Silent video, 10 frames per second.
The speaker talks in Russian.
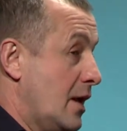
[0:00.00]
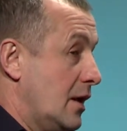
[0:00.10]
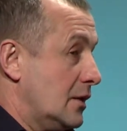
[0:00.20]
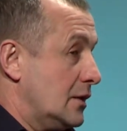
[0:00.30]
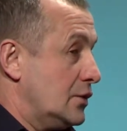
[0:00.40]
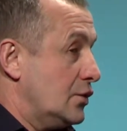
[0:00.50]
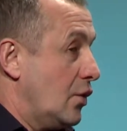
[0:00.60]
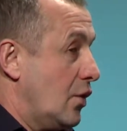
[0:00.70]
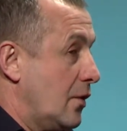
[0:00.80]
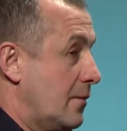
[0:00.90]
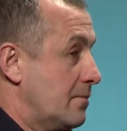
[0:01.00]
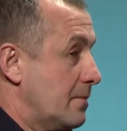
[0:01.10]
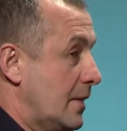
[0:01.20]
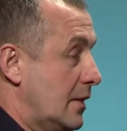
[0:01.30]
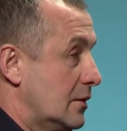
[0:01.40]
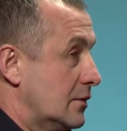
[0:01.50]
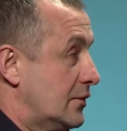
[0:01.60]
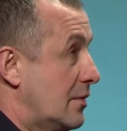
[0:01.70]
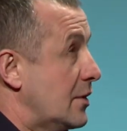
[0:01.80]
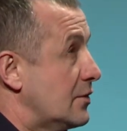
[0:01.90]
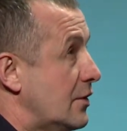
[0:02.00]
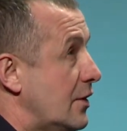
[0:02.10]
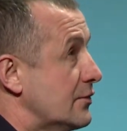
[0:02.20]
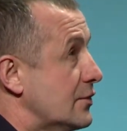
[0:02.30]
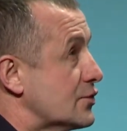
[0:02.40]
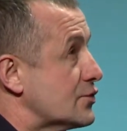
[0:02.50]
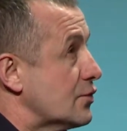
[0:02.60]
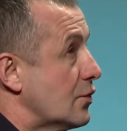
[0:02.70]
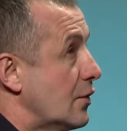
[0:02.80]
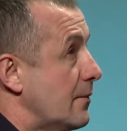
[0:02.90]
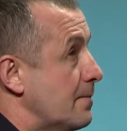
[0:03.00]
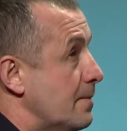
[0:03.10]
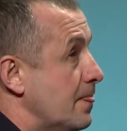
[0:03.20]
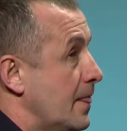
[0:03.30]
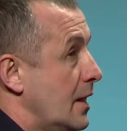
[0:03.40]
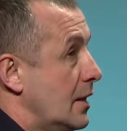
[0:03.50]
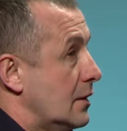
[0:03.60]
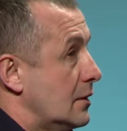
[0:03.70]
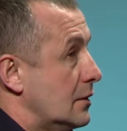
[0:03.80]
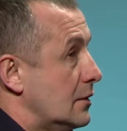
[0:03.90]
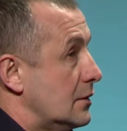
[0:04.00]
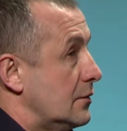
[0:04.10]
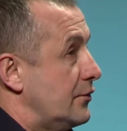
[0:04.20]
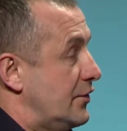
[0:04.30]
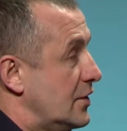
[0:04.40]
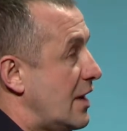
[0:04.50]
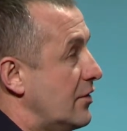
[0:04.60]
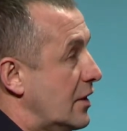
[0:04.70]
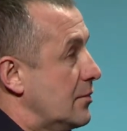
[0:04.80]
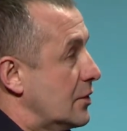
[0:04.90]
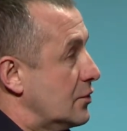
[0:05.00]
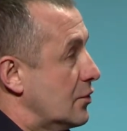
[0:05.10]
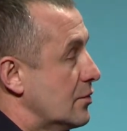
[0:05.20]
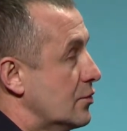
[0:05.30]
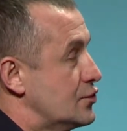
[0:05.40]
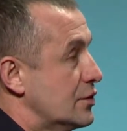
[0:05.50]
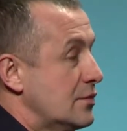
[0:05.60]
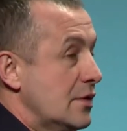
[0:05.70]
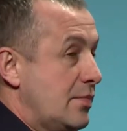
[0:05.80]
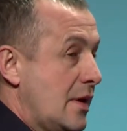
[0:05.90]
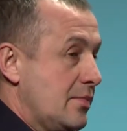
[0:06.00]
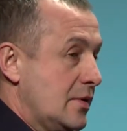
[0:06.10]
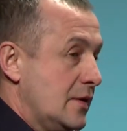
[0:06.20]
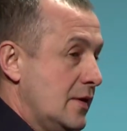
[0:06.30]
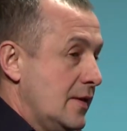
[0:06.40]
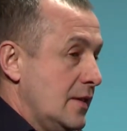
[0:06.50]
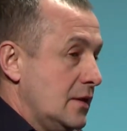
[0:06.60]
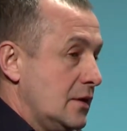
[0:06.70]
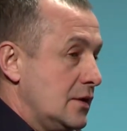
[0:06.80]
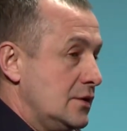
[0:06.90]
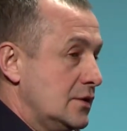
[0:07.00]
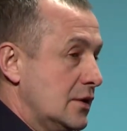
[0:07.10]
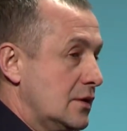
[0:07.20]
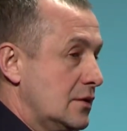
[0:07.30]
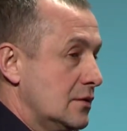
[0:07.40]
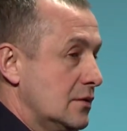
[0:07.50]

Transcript: Э, но э, самое интересное, что все навыки, которыми учил меня папа, они так